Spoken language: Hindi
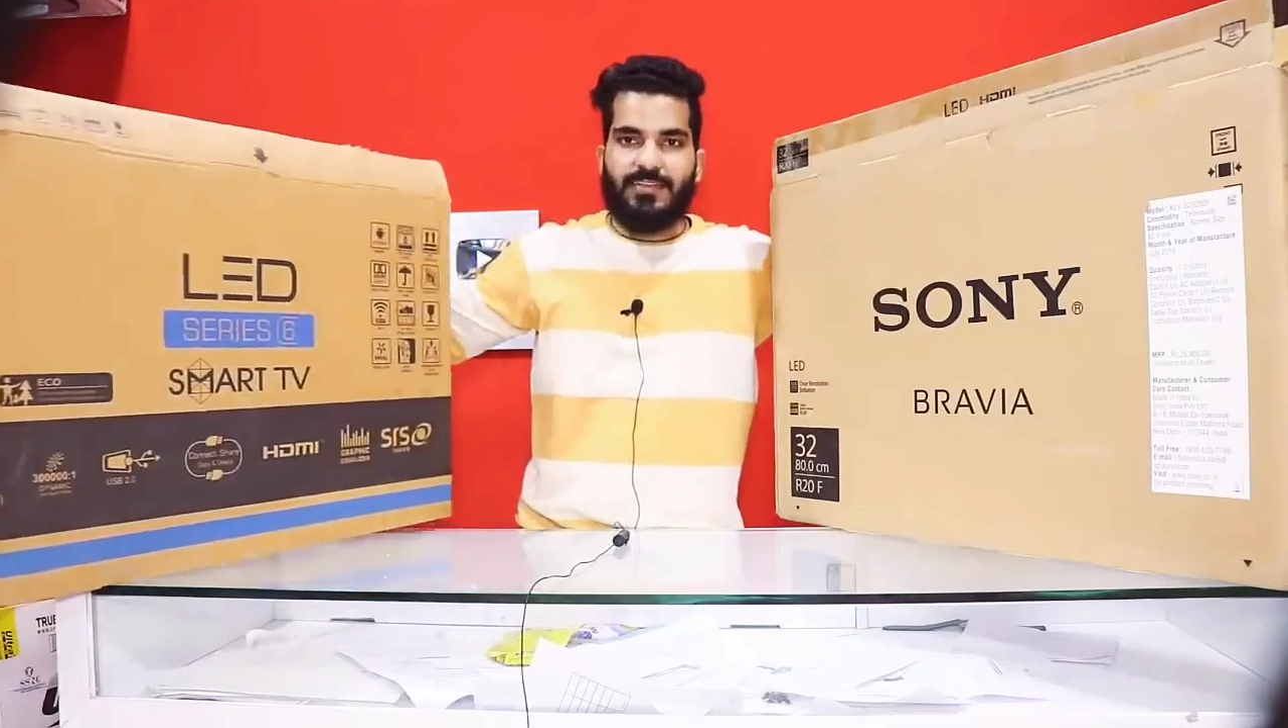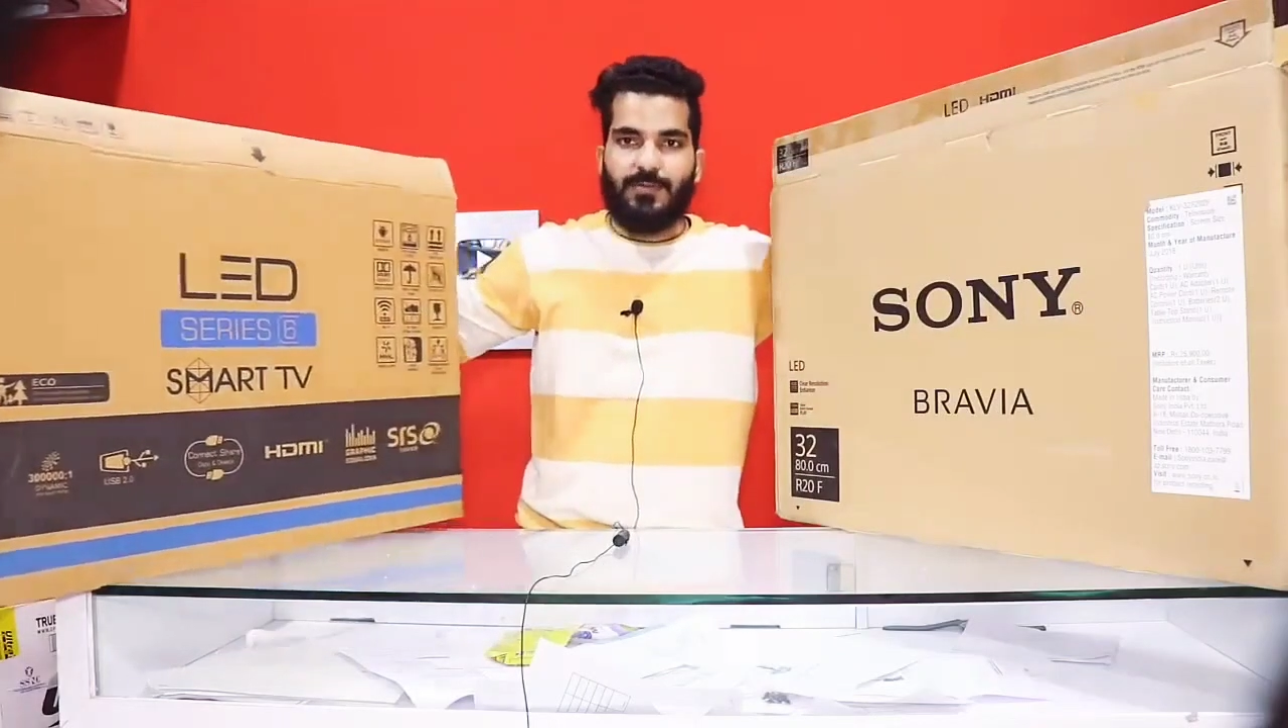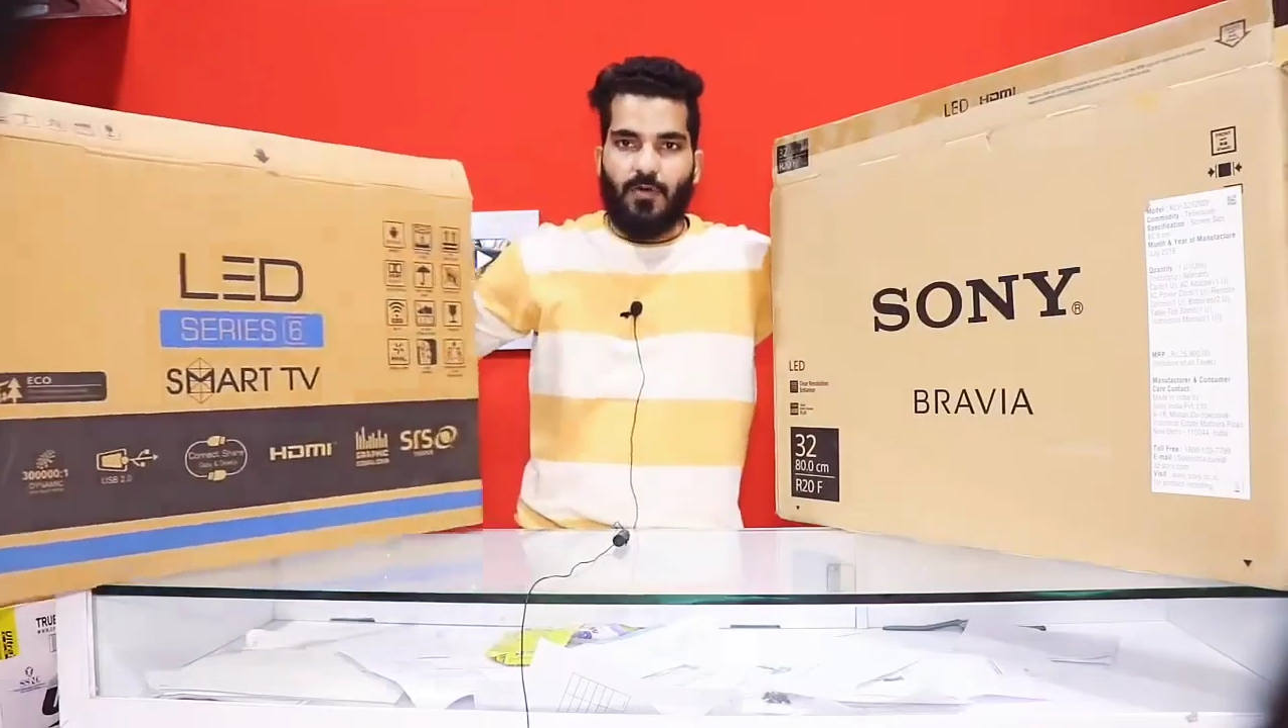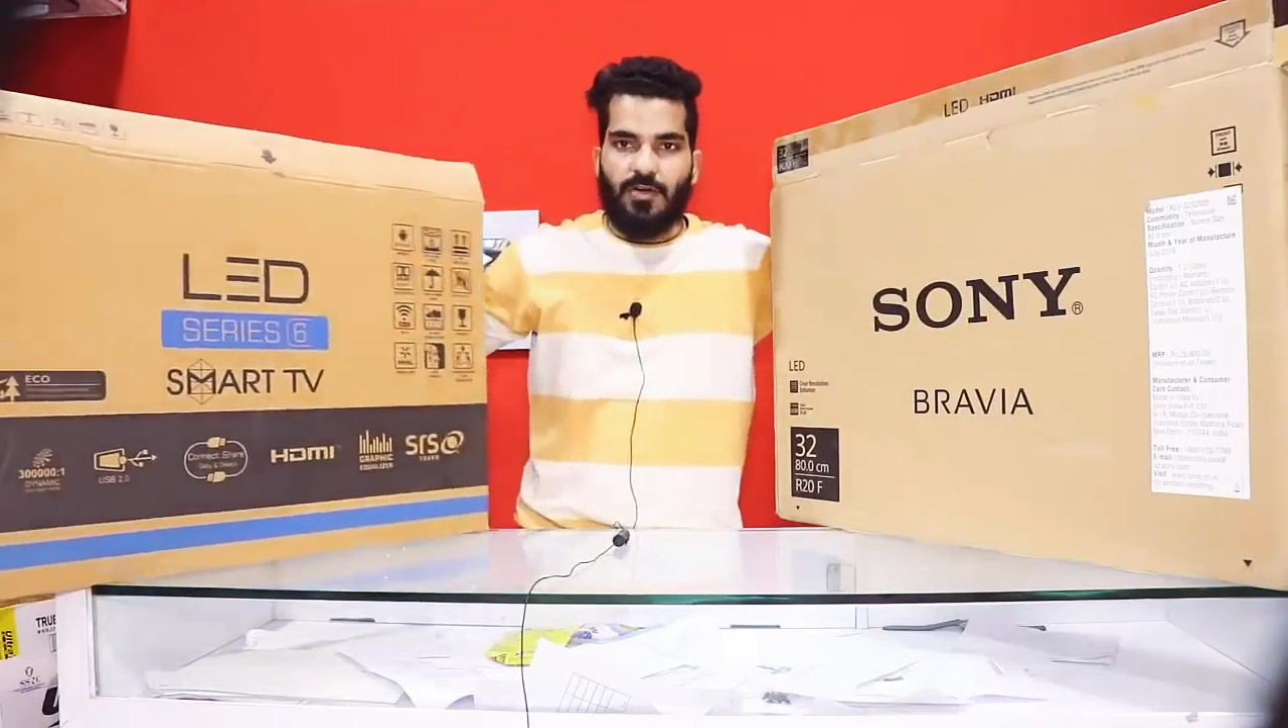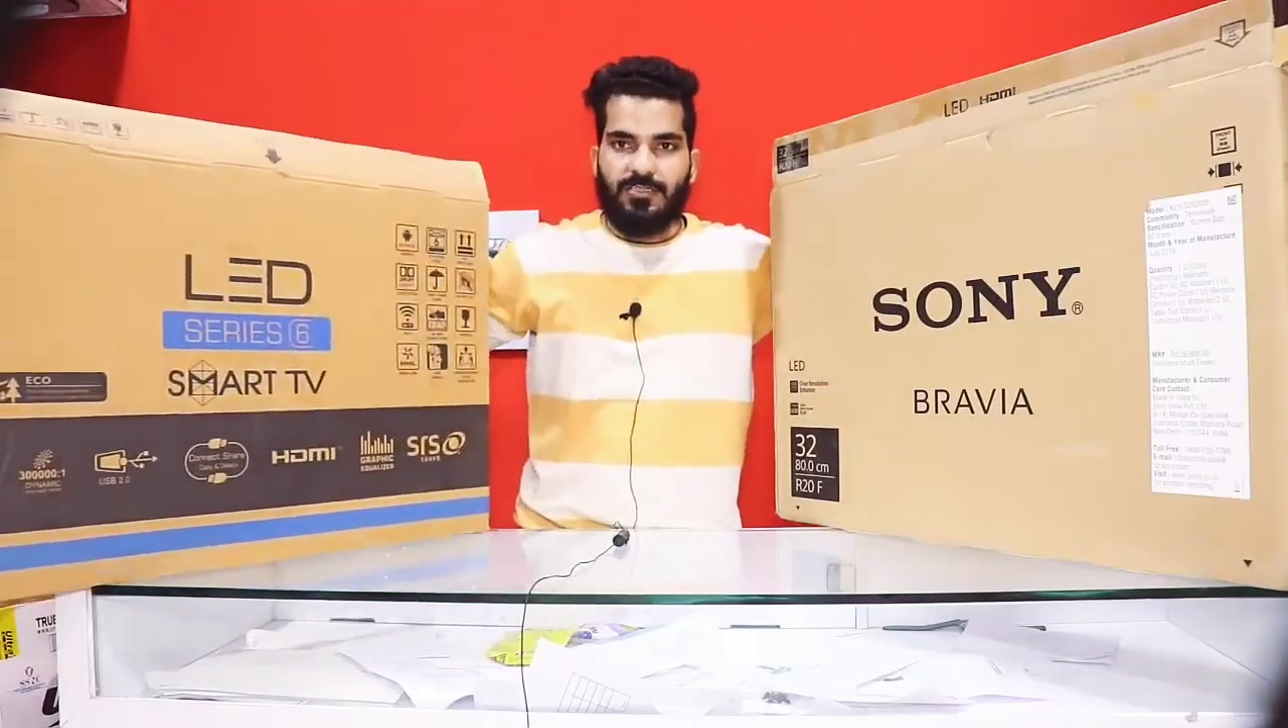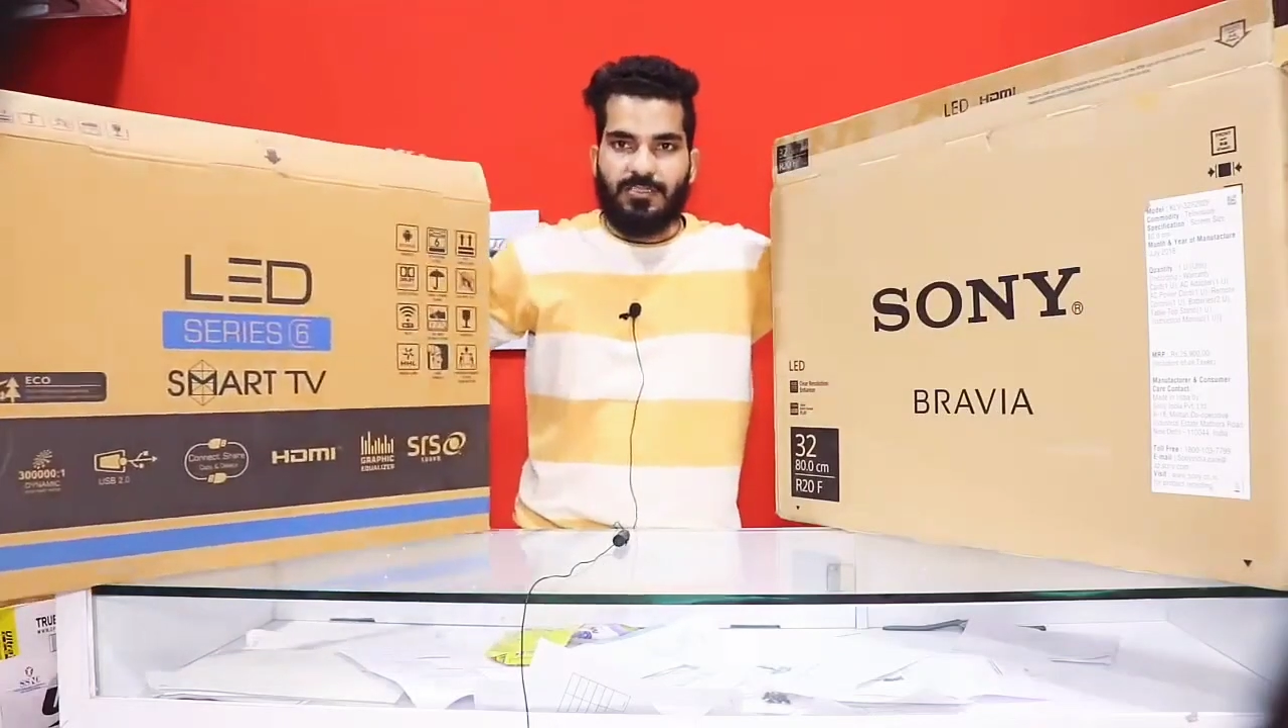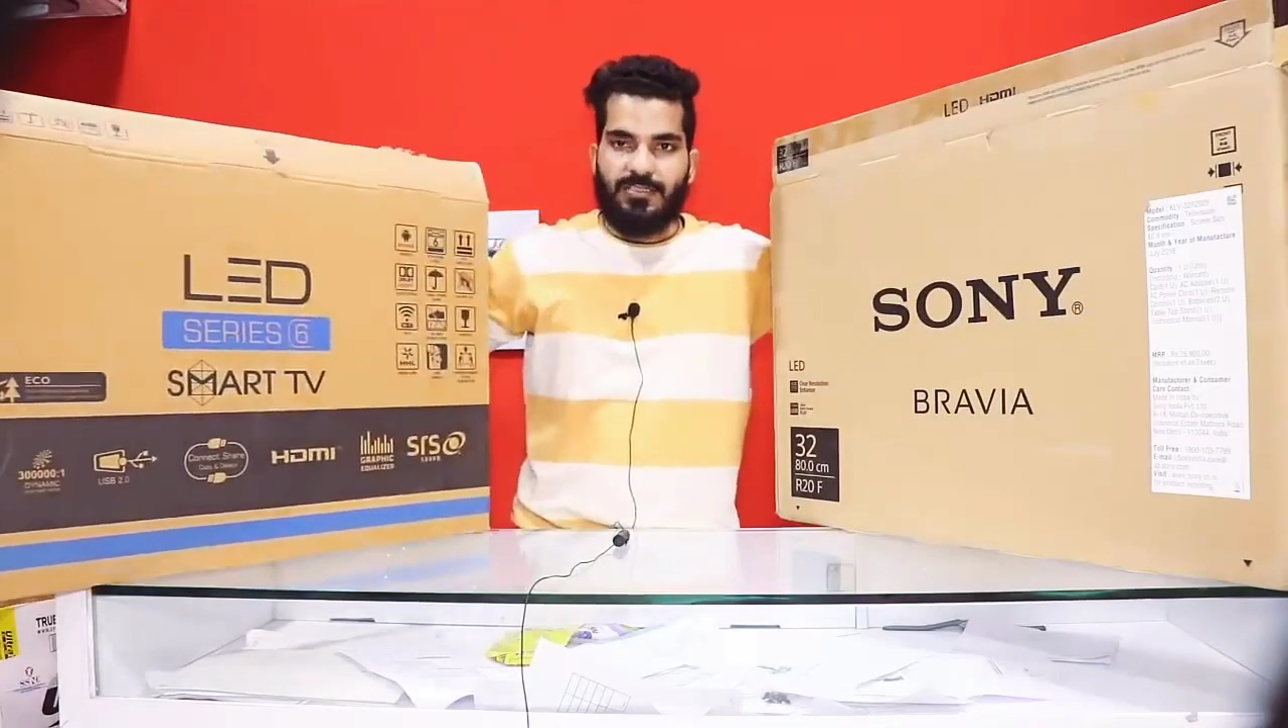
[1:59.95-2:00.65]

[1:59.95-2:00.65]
सा बॉक्स